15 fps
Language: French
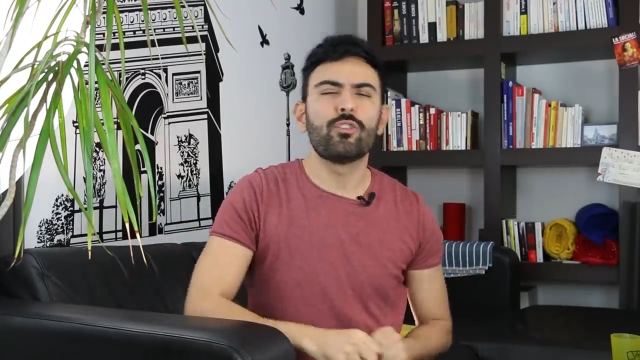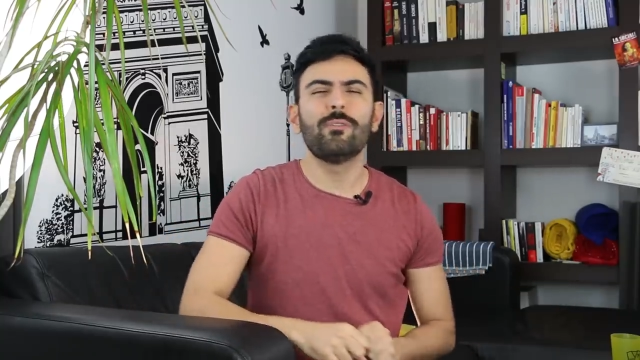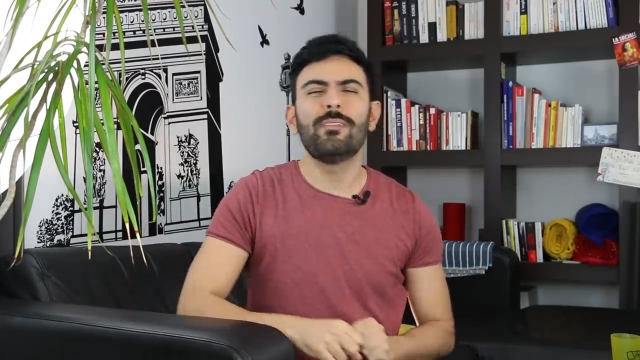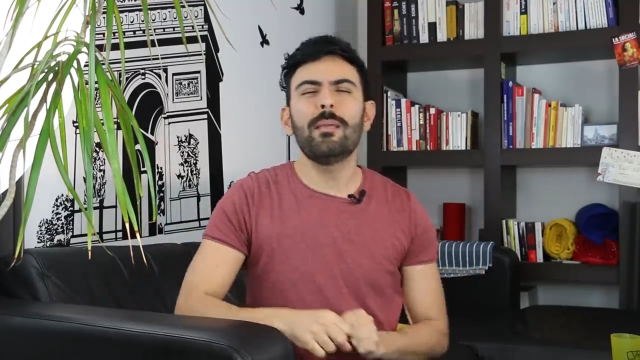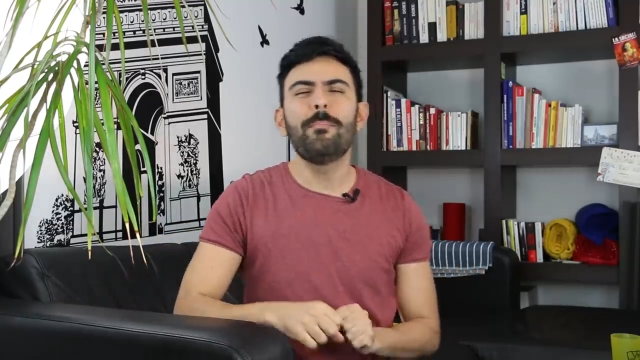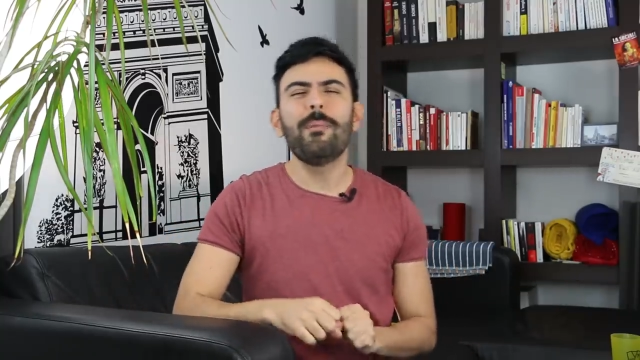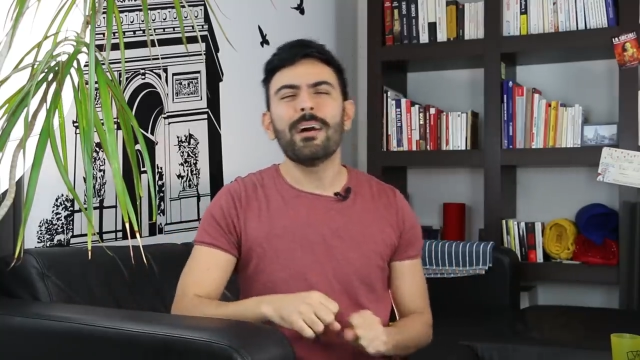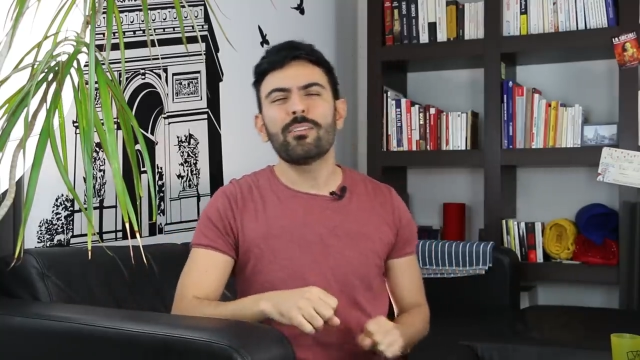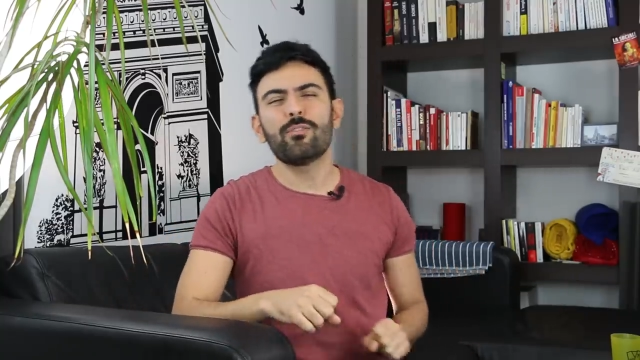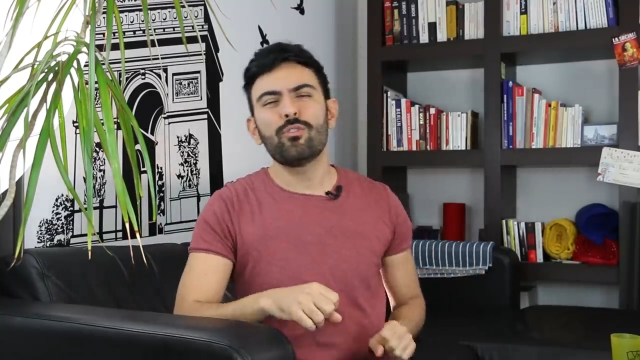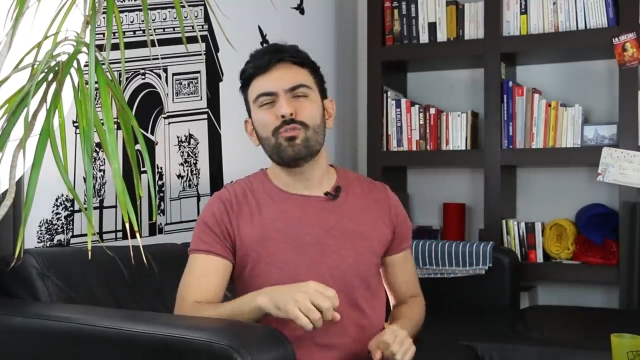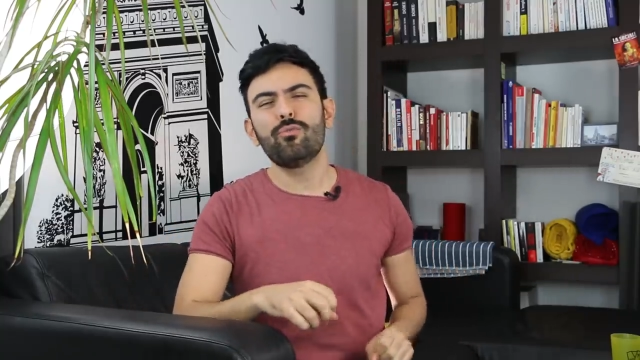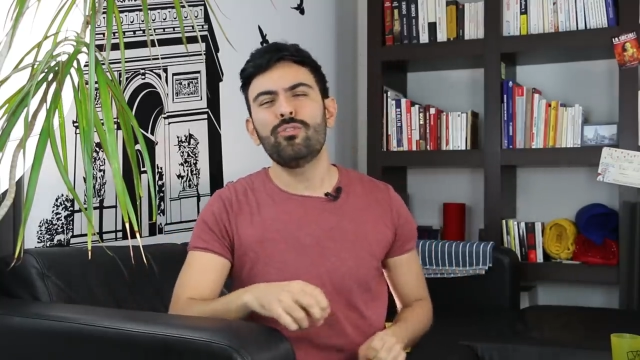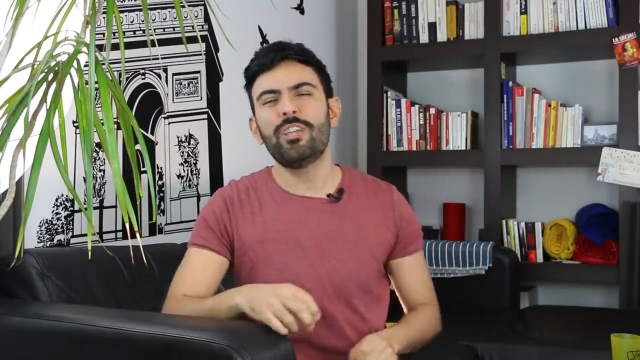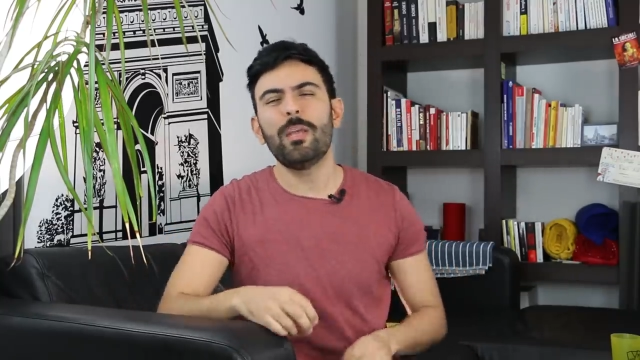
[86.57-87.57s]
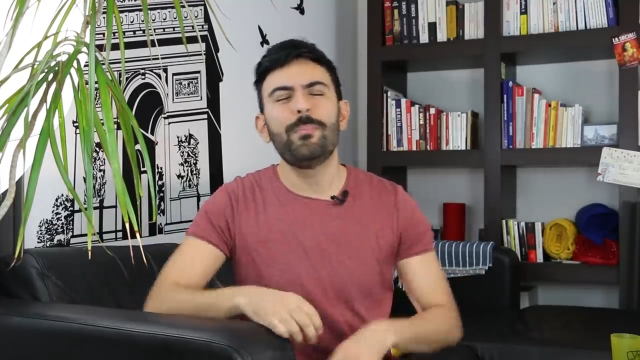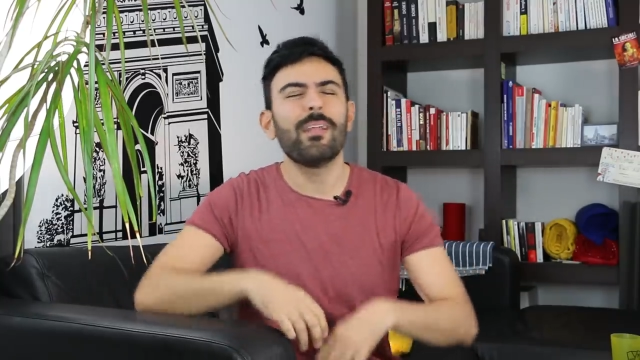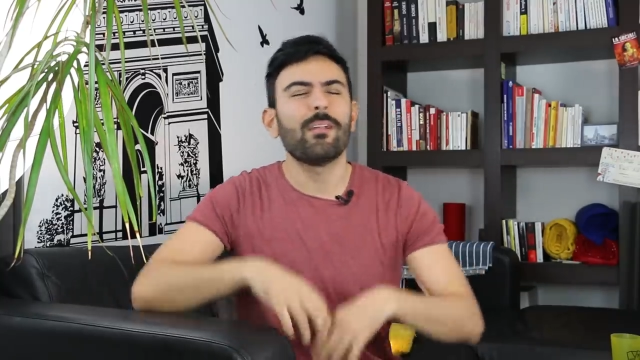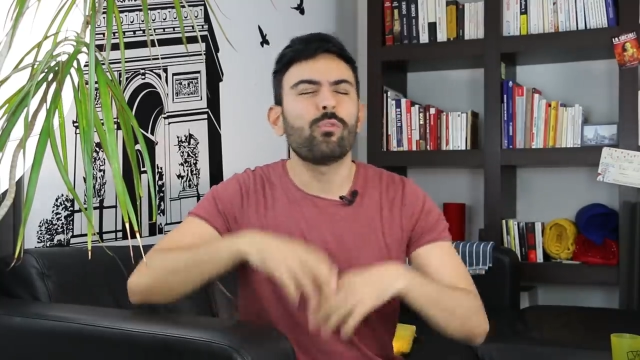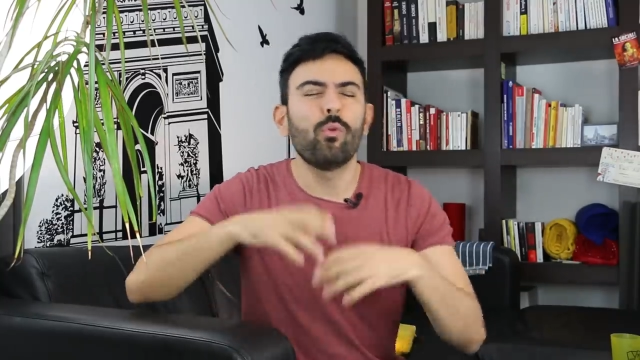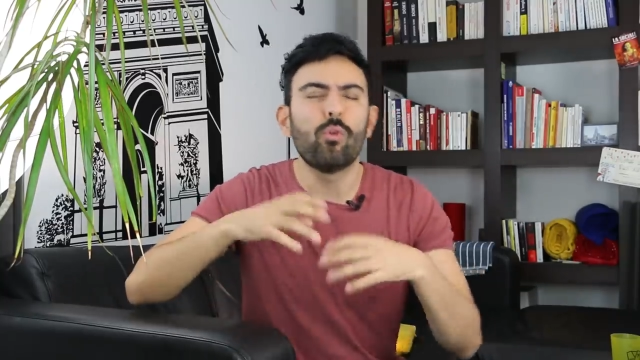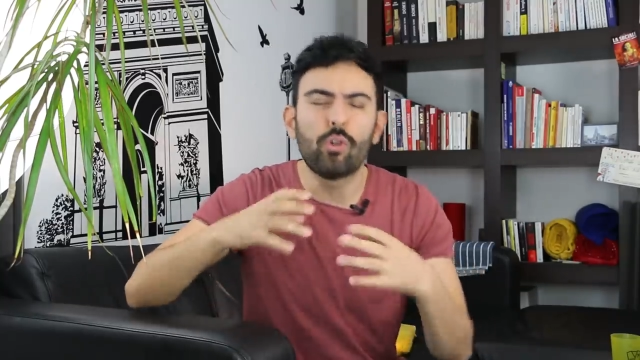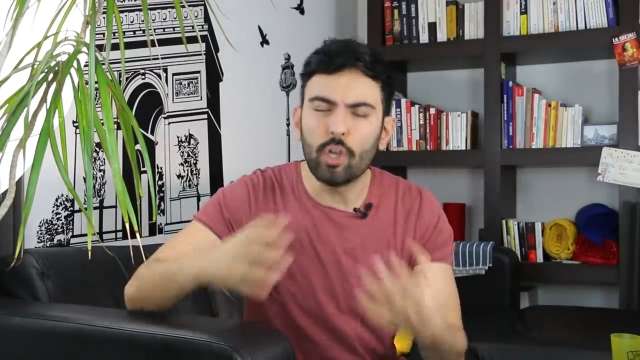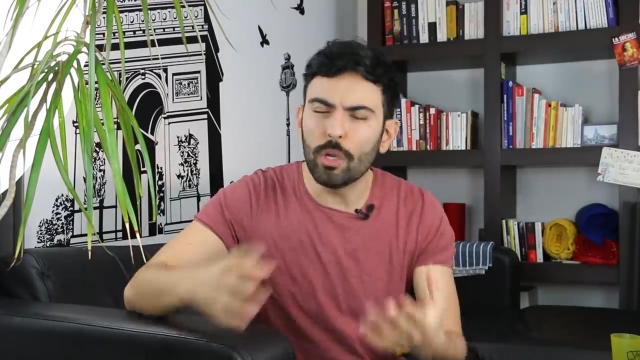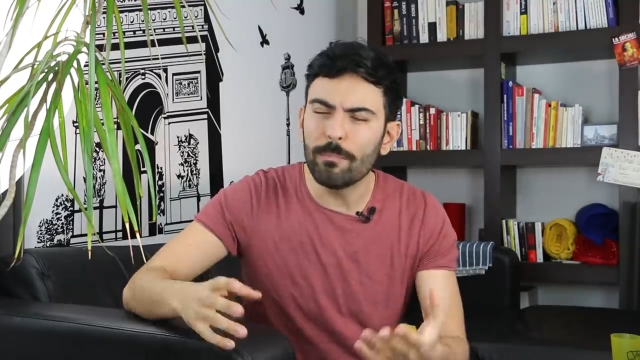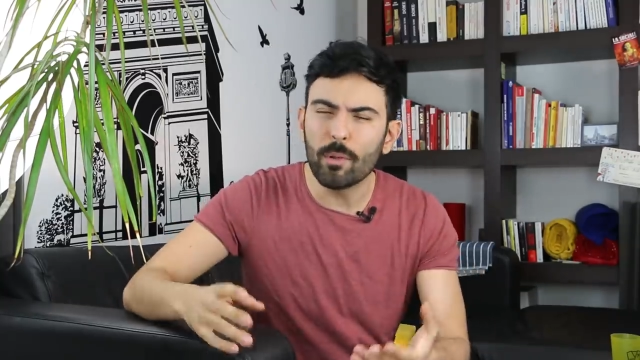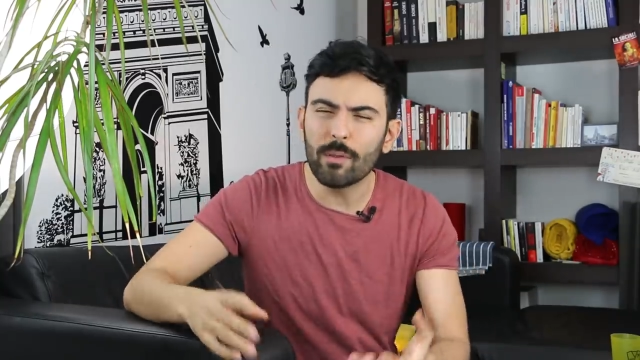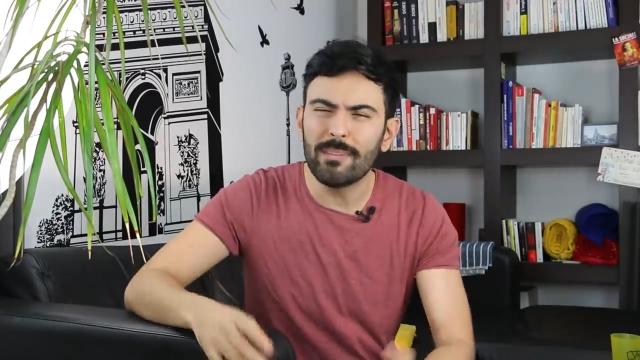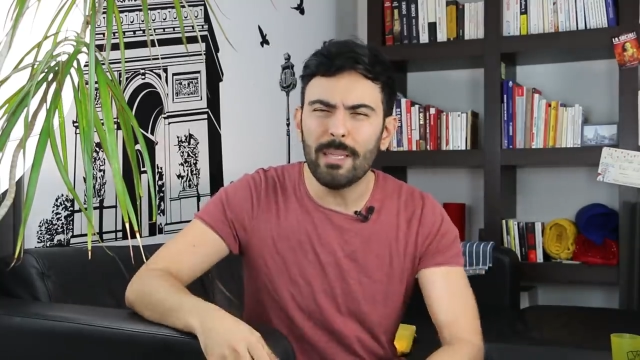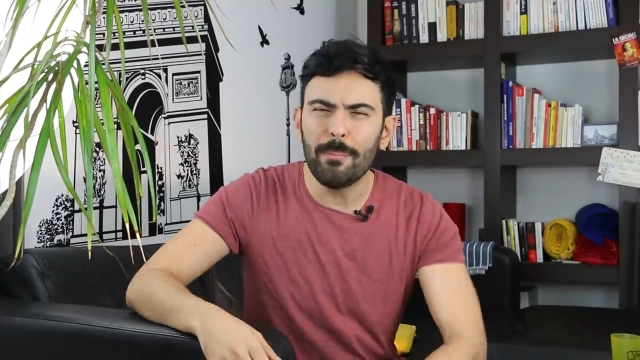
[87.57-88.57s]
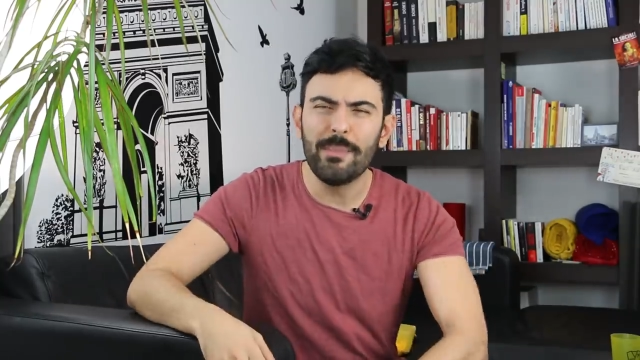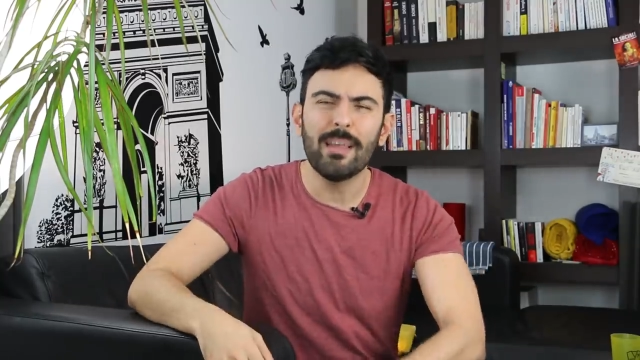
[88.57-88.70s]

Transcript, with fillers: débat, ce sujet bien trop commenté,